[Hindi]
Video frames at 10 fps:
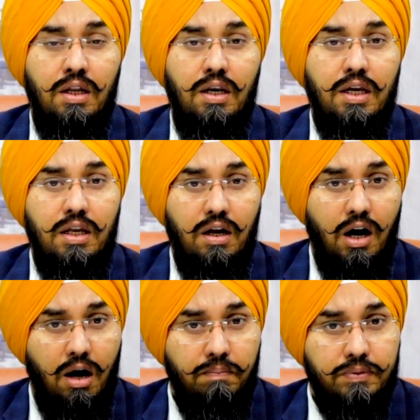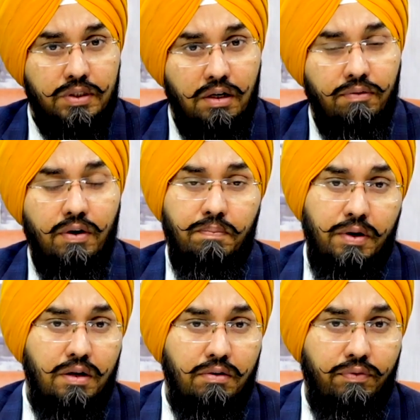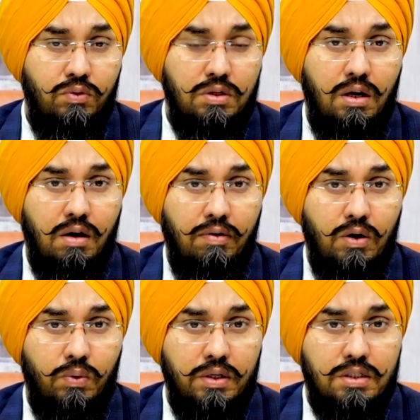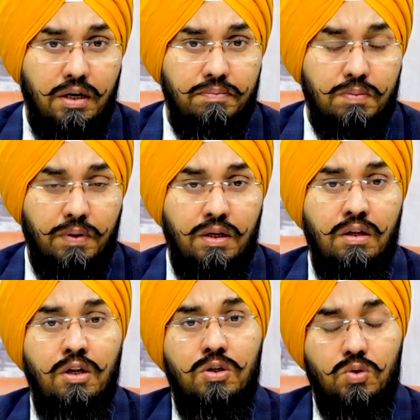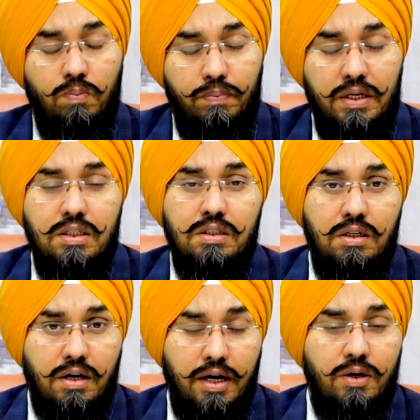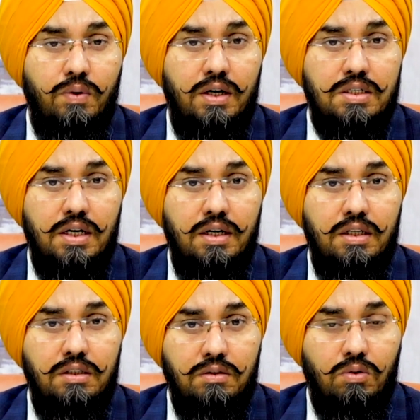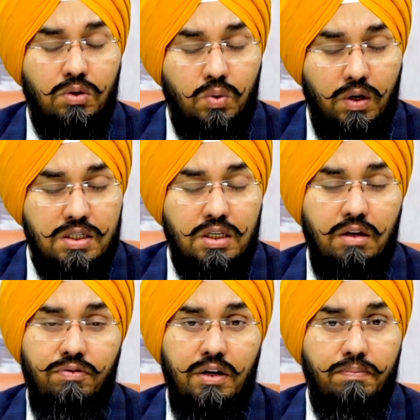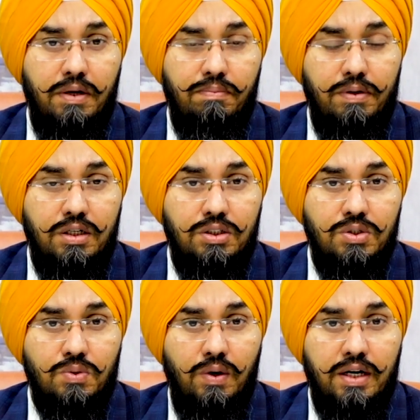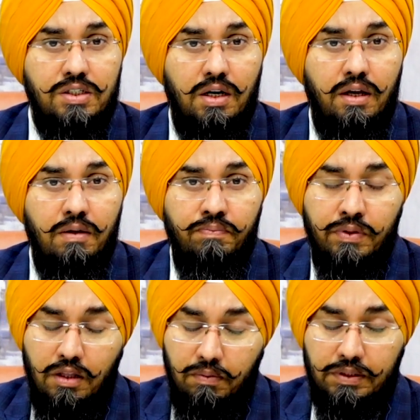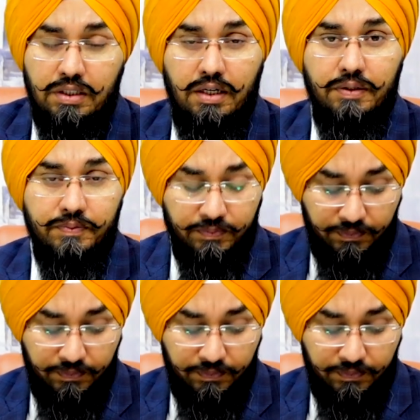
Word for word: लेकिन आप सिर्फ अपने रिफ्यूज़ल लगवा लोगे स्टैम्प्स पे सो प्लीज़ ट्राई टू अंडरस्टैंड दिस और थोड़ा सेफली अपनी एप्लीकेशन को आगे चलाएं नमस्कार